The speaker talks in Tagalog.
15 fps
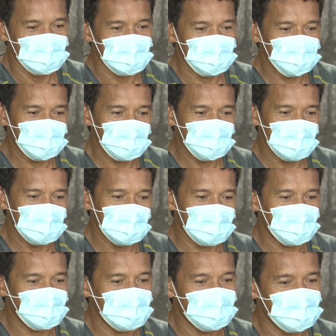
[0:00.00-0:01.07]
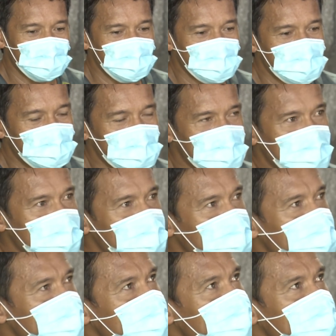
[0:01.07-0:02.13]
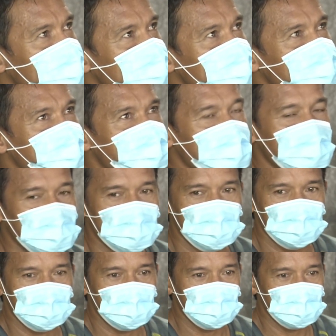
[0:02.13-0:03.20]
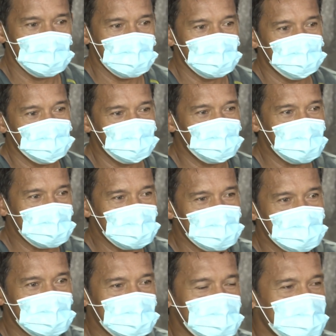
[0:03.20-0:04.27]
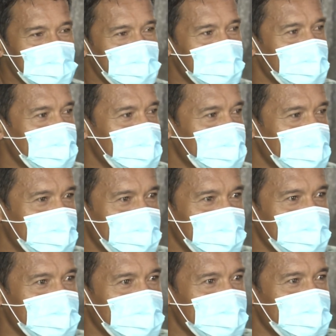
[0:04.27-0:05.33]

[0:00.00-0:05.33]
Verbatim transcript: Ang pamilya ko lang po naman talagang inspirasyon ko, ang alam ko, kasi yan lang ang